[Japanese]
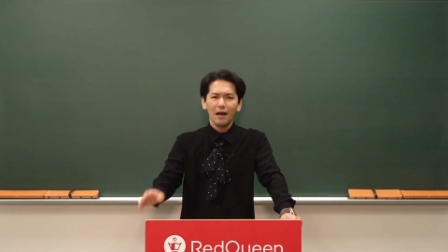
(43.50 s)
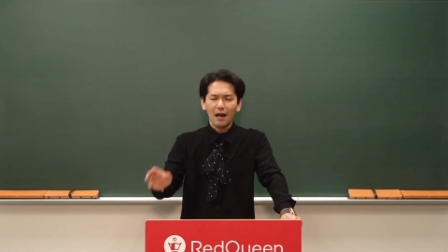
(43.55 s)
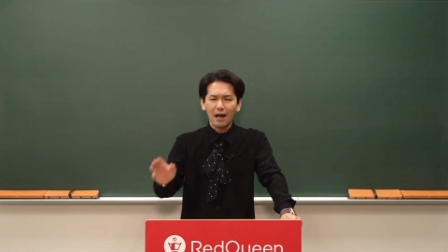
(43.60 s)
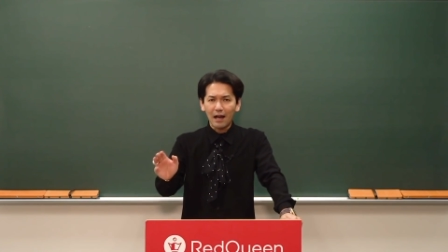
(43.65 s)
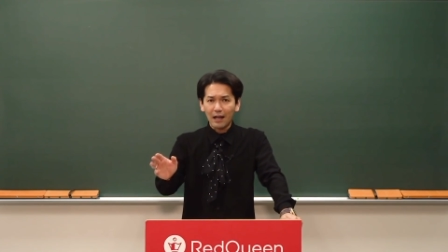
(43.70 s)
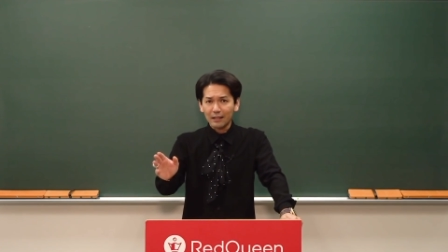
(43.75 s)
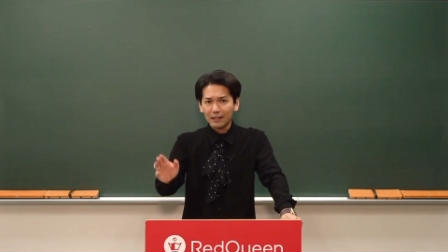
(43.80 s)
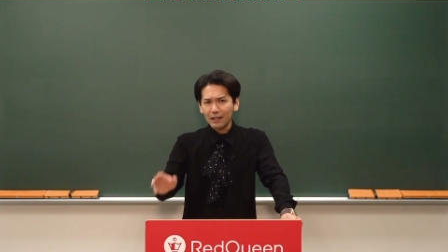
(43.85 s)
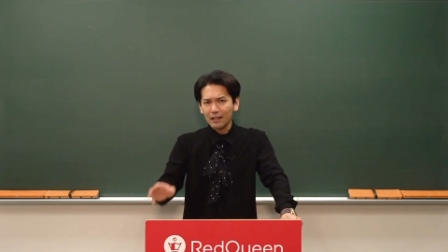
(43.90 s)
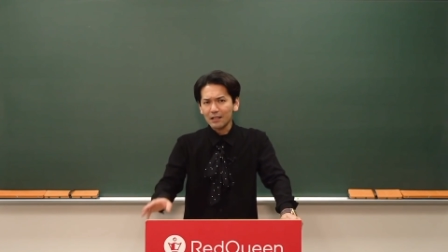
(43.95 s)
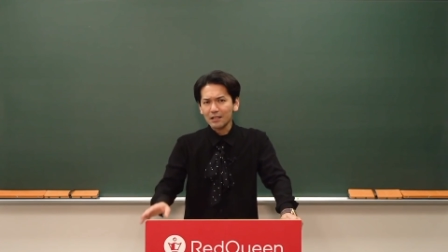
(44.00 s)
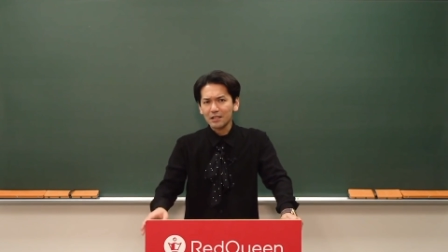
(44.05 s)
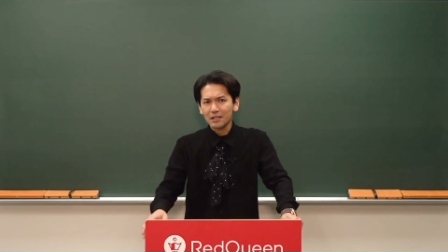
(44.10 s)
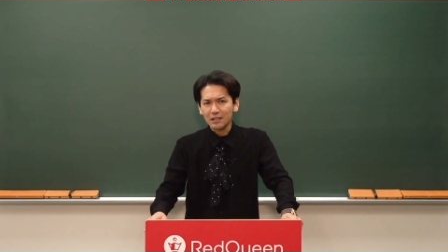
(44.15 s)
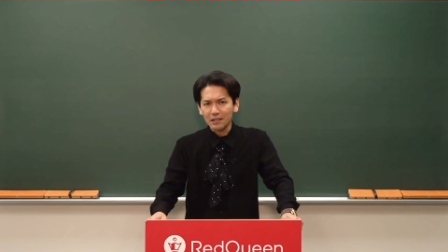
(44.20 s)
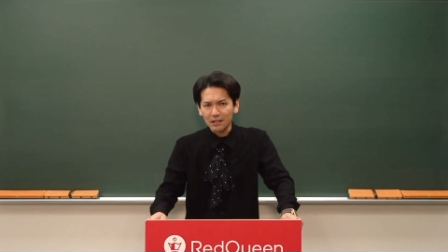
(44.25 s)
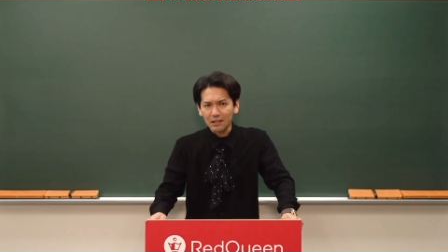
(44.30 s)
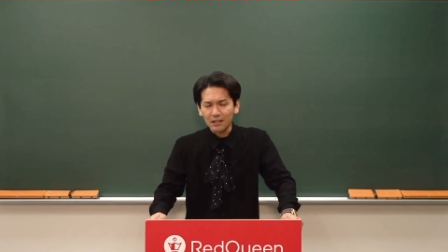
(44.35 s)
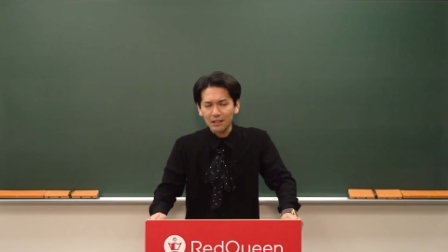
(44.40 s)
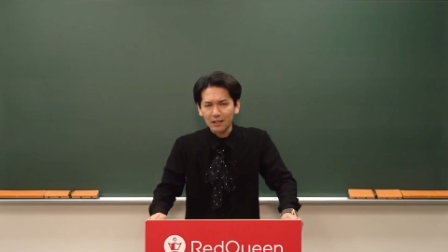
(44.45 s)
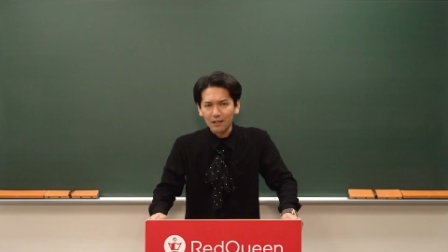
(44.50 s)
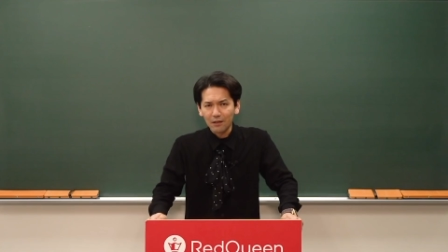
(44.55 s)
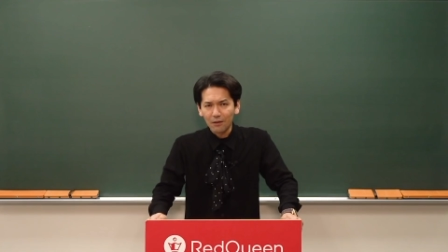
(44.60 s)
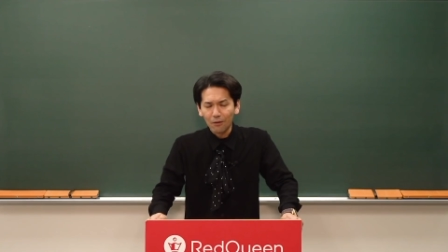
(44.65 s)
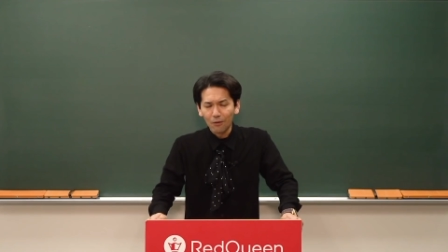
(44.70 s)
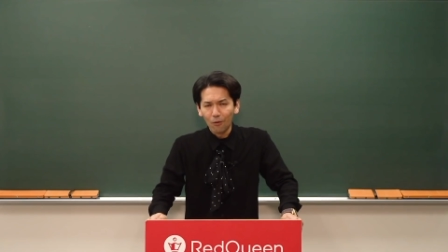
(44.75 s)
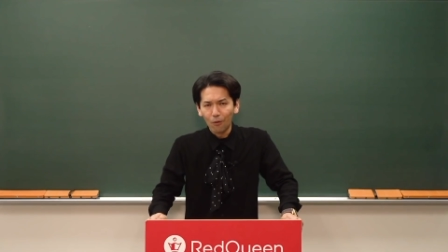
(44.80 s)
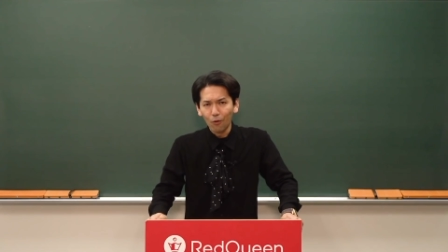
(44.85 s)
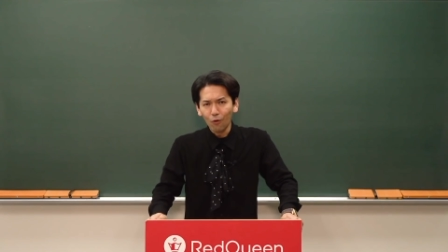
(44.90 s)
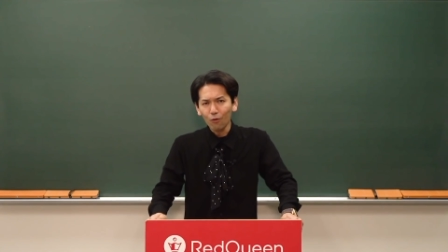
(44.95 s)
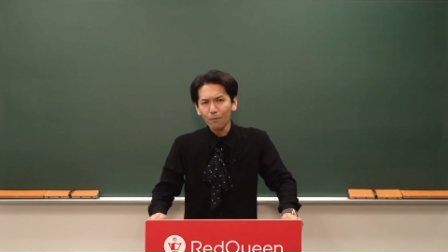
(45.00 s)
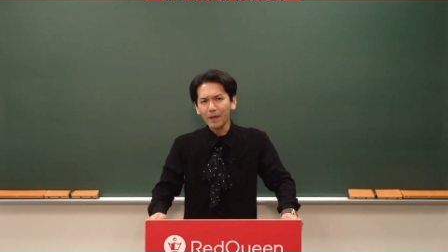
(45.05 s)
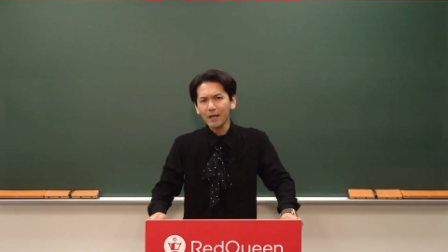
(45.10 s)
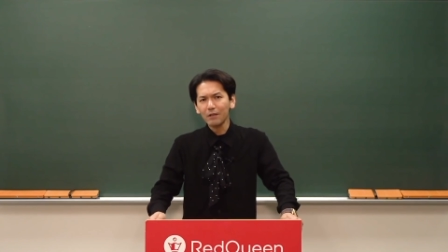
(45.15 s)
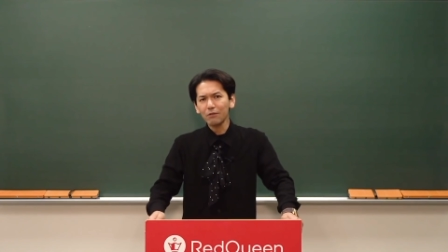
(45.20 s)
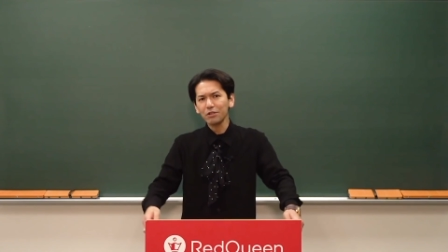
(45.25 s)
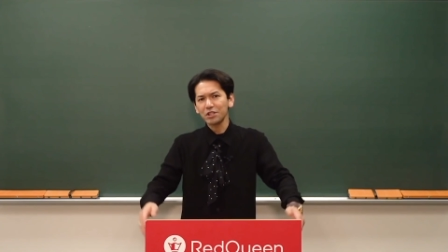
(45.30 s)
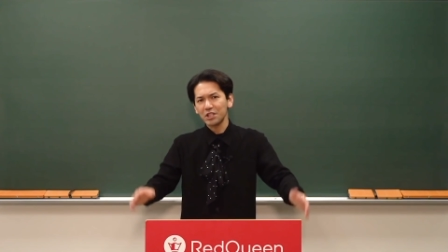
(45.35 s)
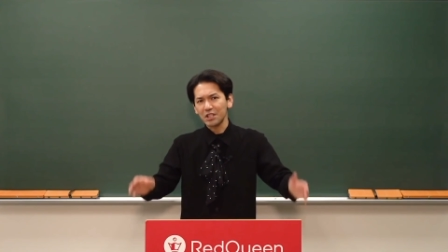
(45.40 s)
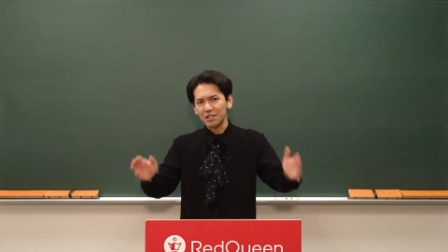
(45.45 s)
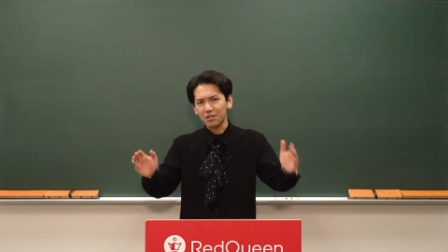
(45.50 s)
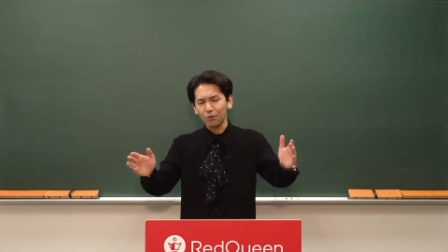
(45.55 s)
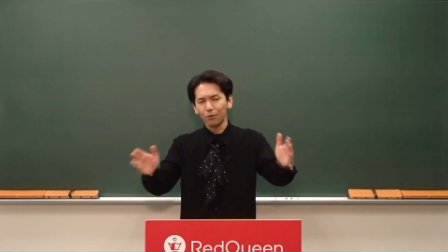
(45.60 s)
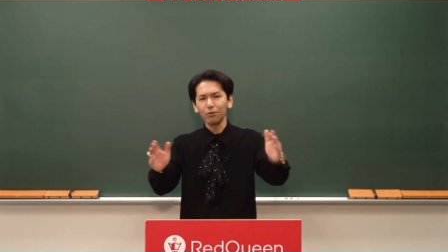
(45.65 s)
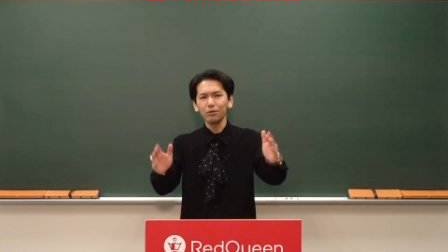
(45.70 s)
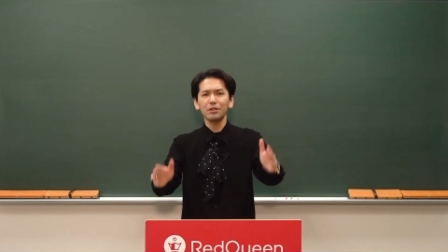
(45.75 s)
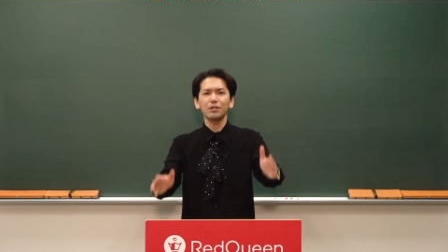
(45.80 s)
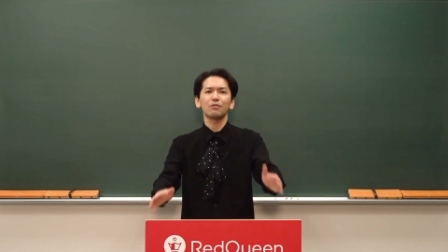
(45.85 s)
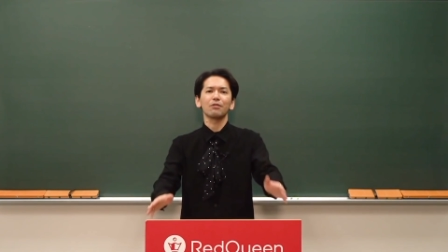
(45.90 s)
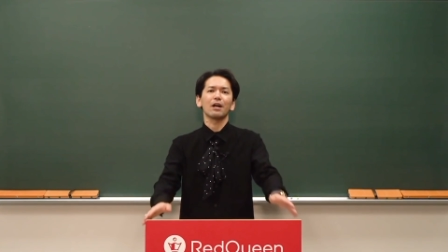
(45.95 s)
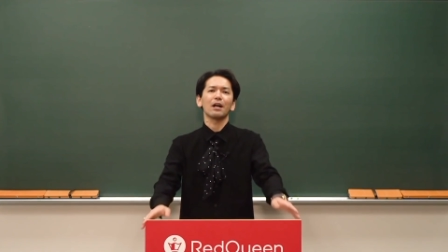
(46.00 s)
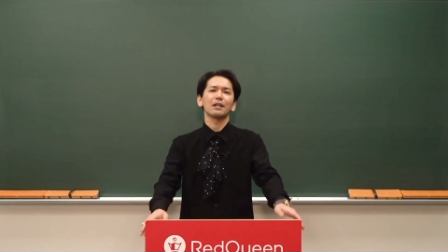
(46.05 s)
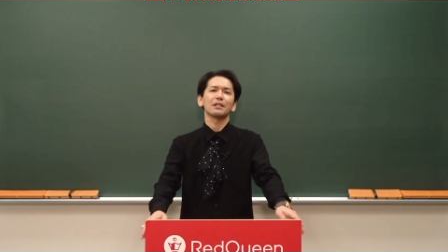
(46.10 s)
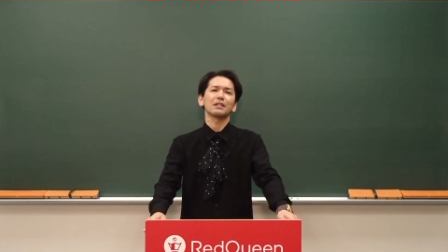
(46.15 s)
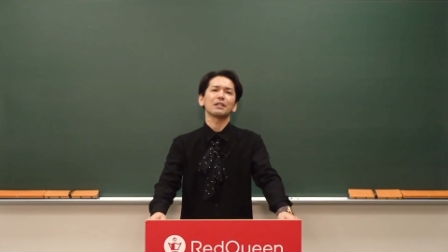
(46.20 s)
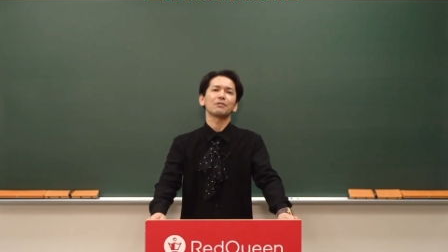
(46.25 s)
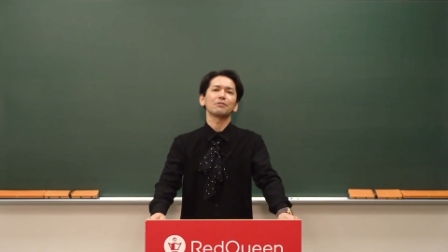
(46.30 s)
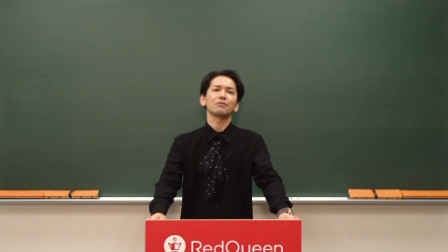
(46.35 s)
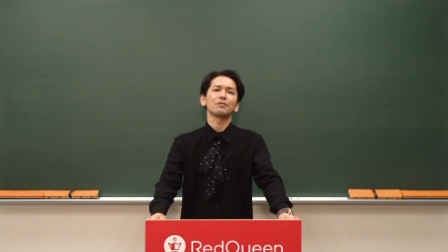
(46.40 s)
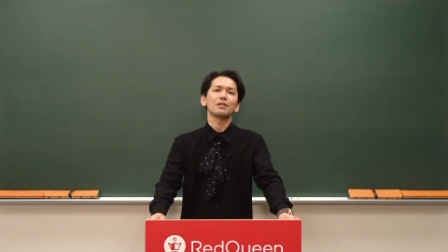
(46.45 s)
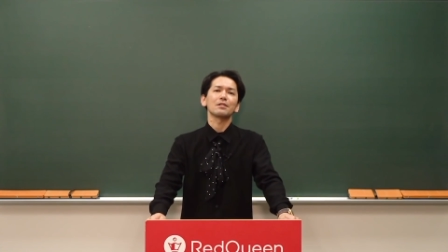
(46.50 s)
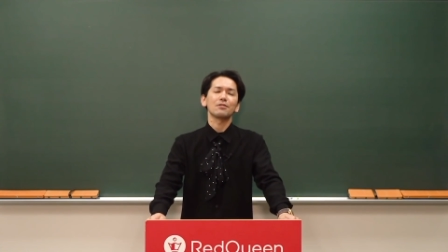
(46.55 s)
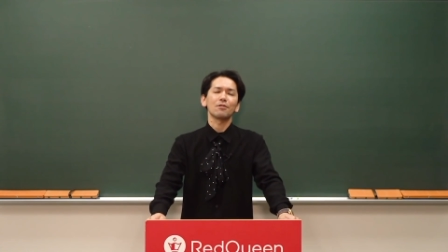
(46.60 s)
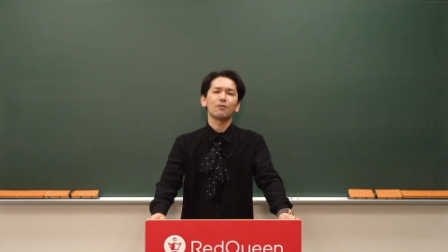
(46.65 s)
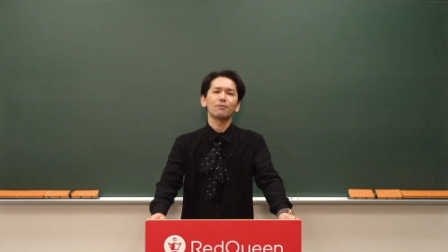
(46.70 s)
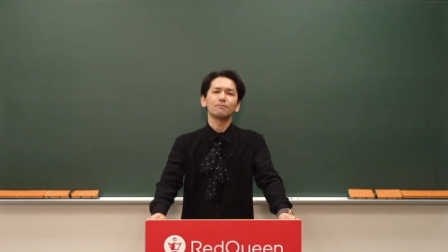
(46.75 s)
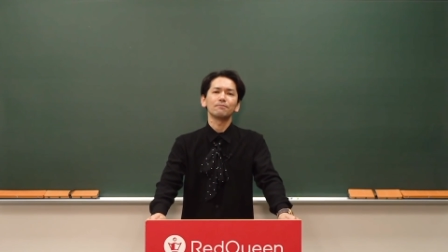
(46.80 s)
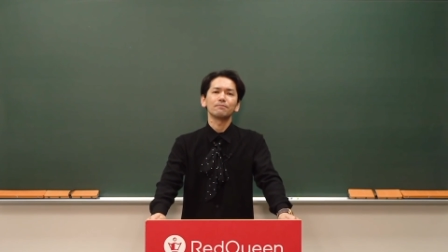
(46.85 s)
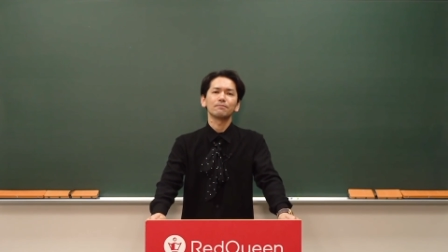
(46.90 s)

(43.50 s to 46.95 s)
新しい欧米の思想っていうのが入ってくるんですよ。